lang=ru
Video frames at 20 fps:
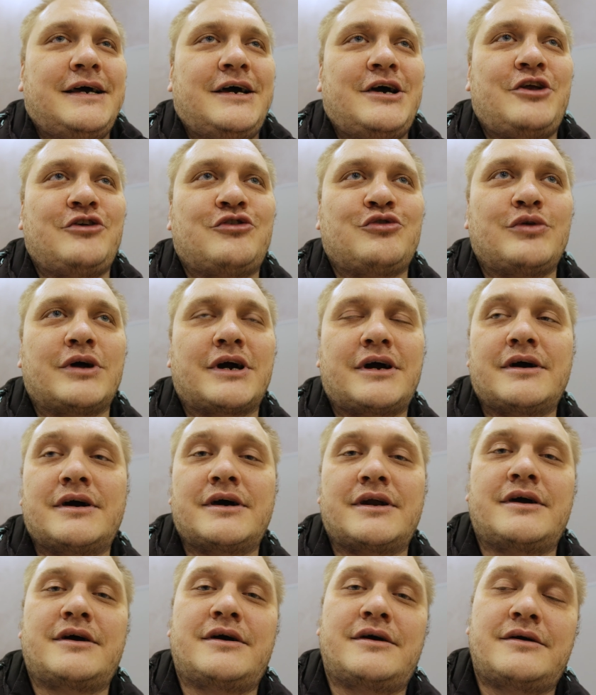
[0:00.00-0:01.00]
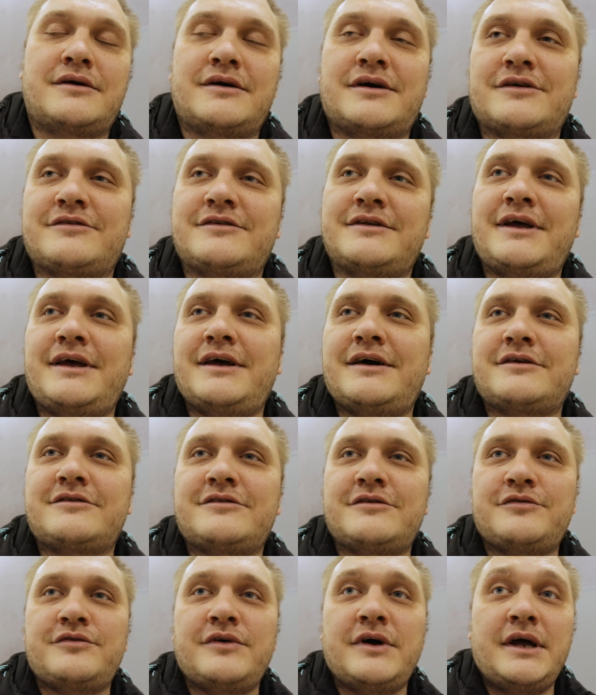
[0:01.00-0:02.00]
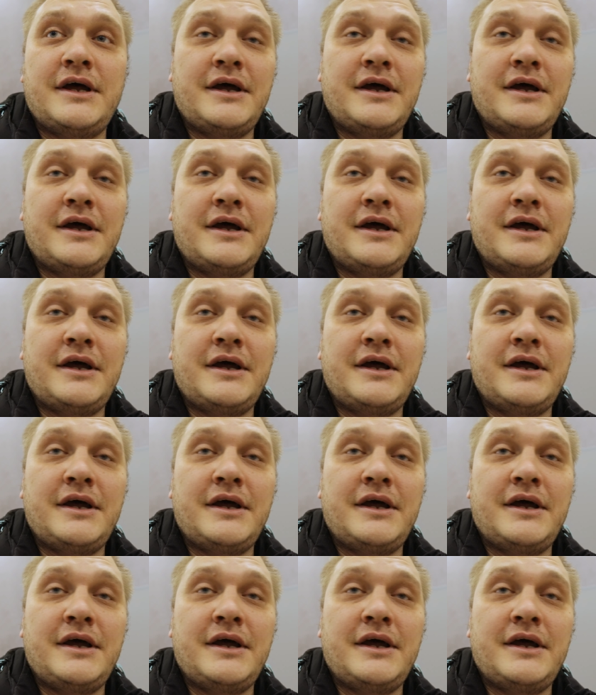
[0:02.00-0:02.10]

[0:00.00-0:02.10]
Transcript: рисунок игры красноярцев.